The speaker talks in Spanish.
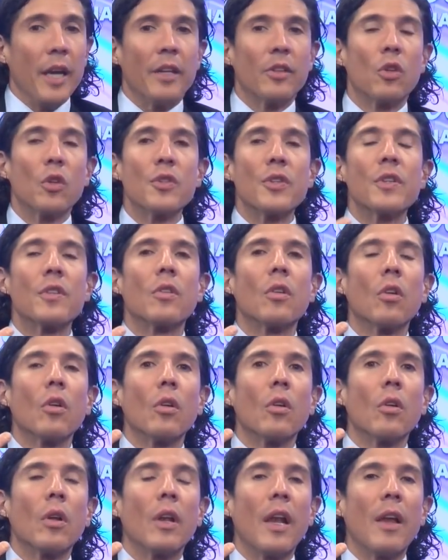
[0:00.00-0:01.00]
Entonces,
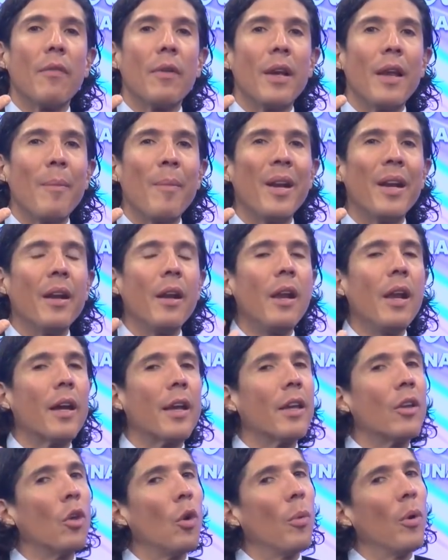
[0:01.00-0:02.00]
la, manera en
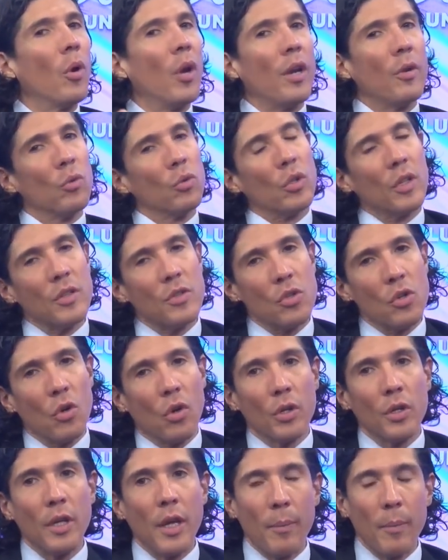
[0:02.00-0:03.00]
la que yo veo la
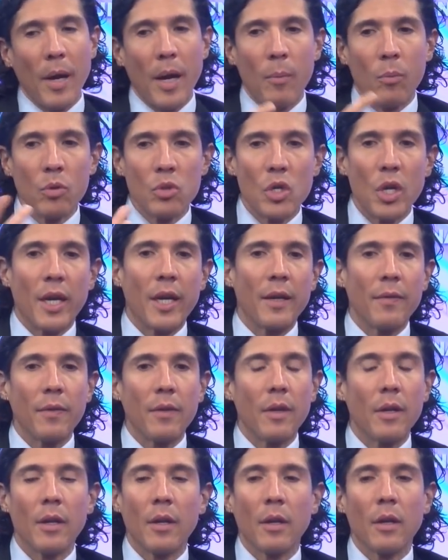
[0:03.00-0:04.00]
nutrición, y a, mucha
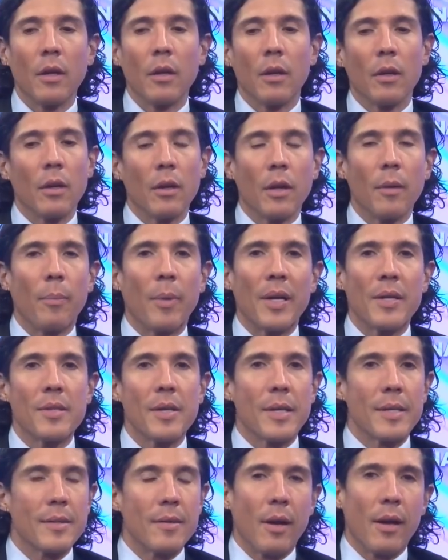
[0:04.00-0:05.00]
gente le,
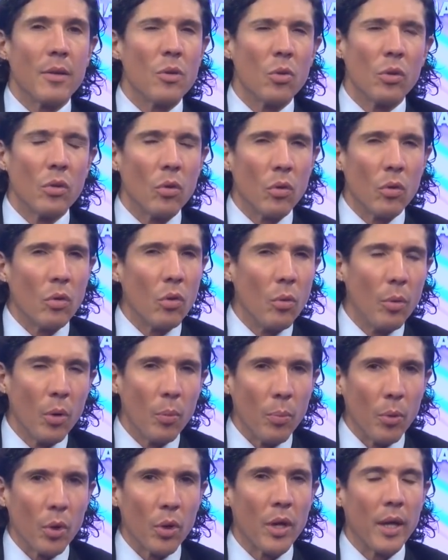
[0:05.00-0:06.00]
parece extraño y no, no
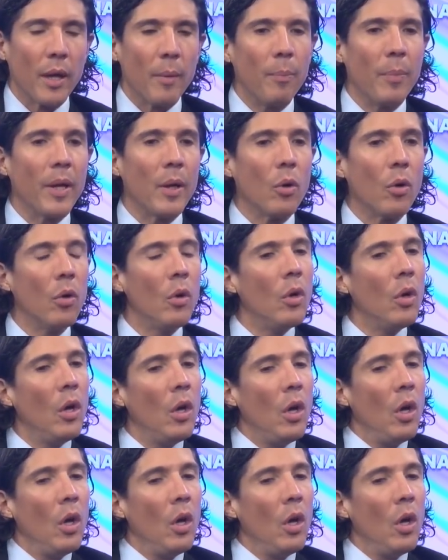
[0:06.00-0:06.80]
veo por qué, pero...